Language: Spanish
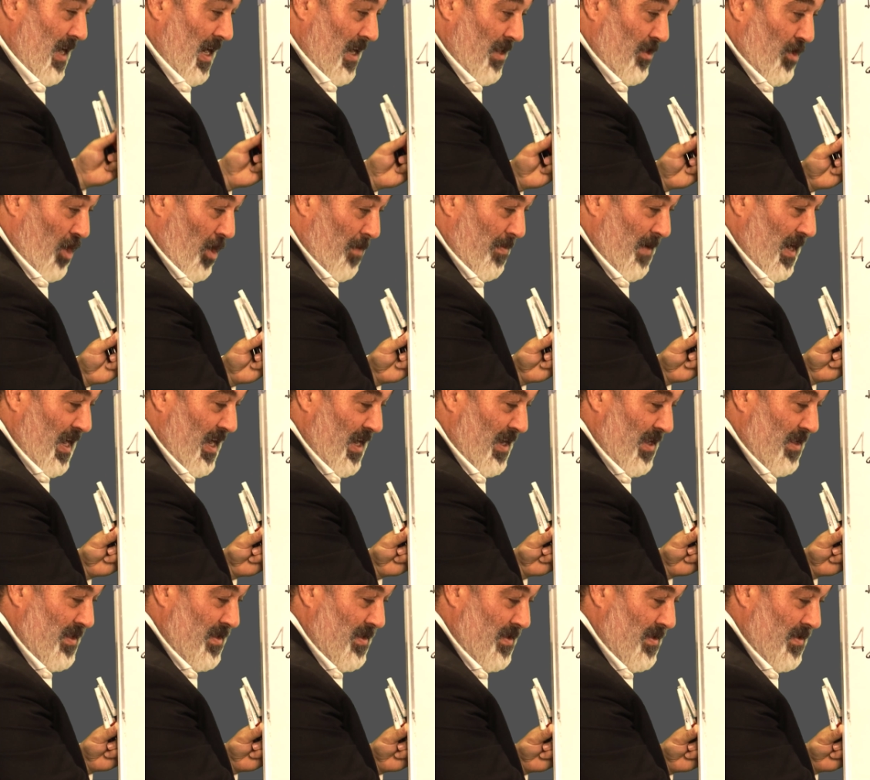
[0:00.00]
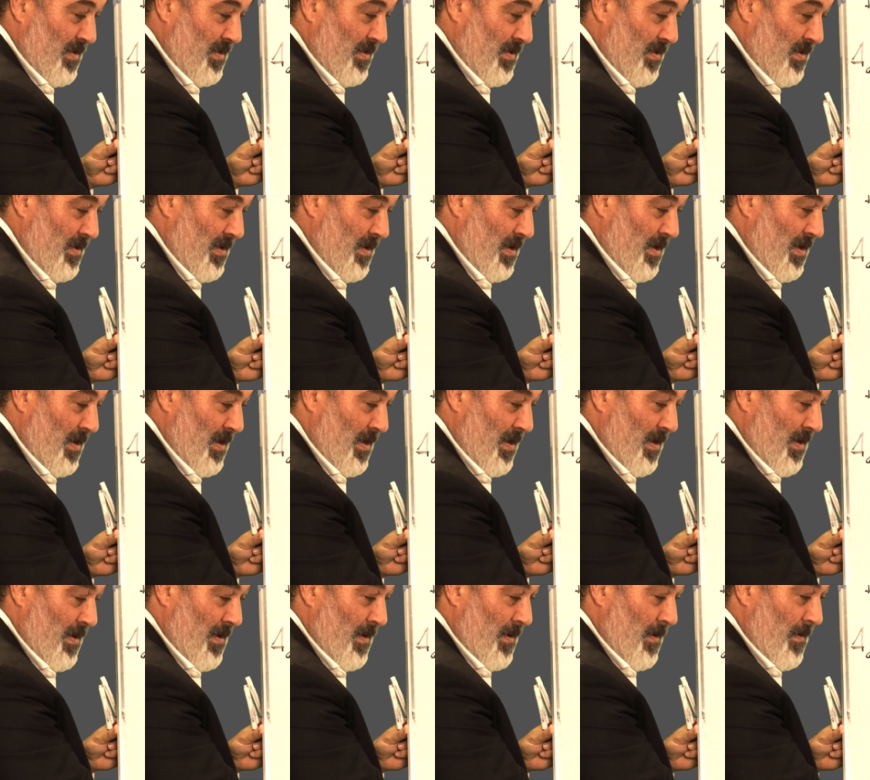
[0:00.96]
el doble
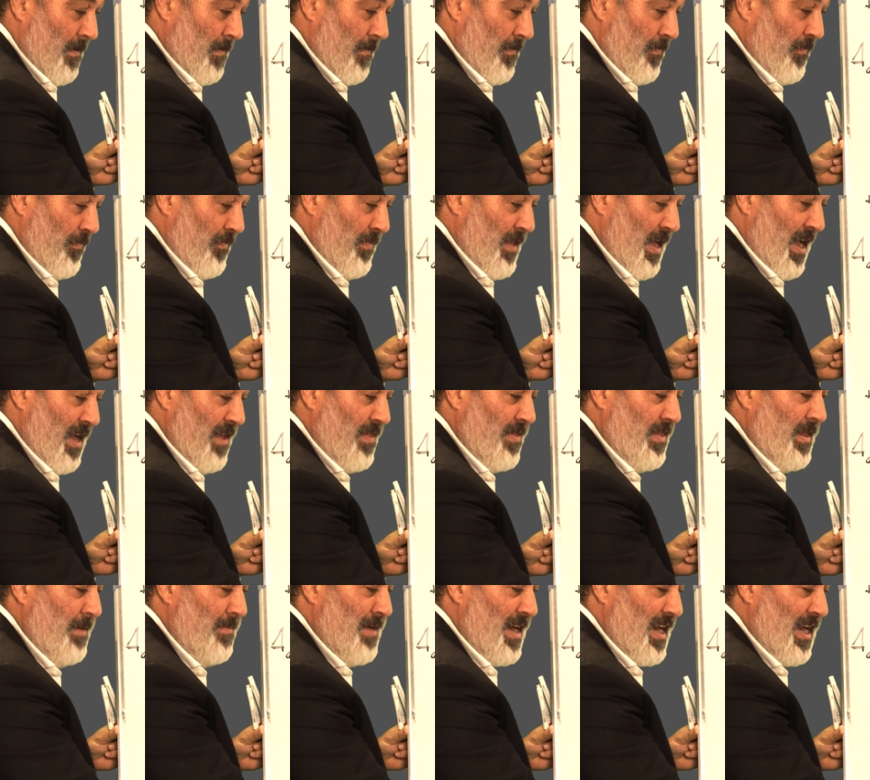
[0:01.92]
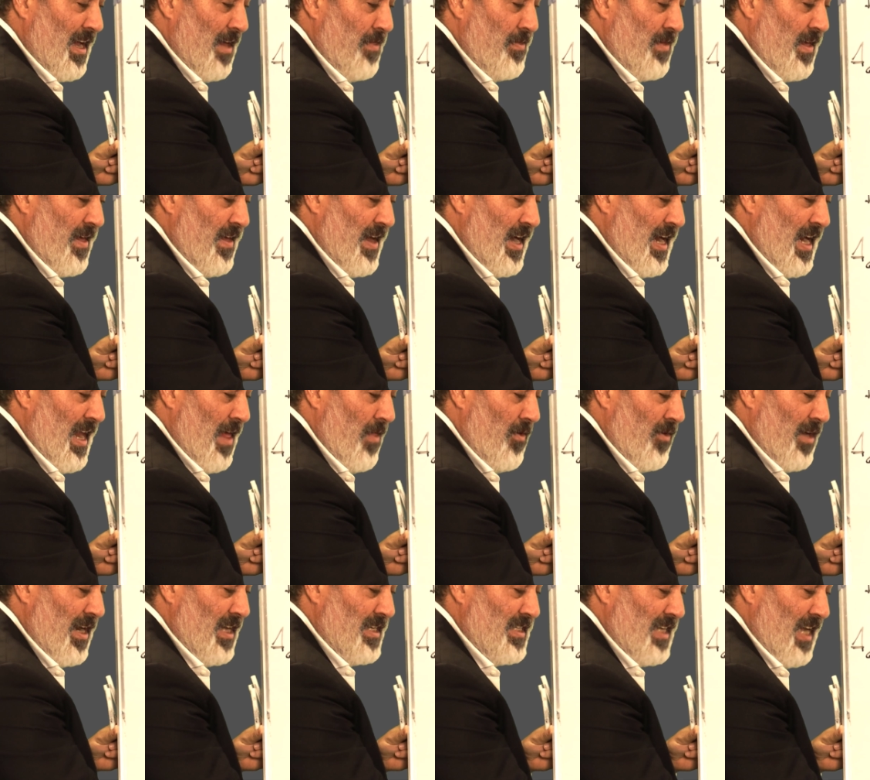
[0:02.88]
de divergencia de
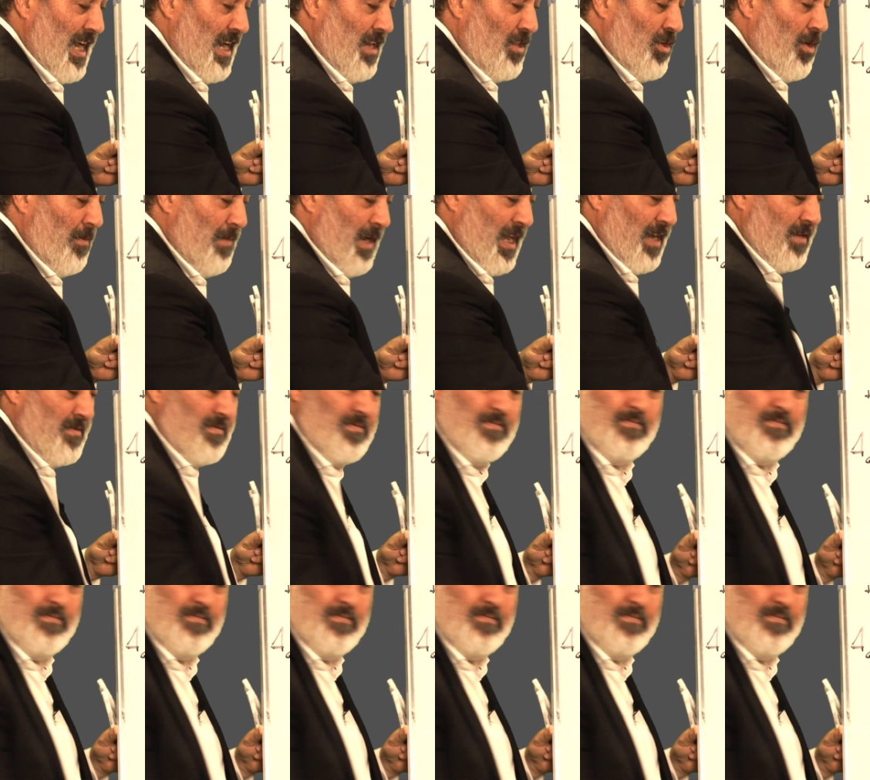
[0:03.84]
ganadoras, el doble.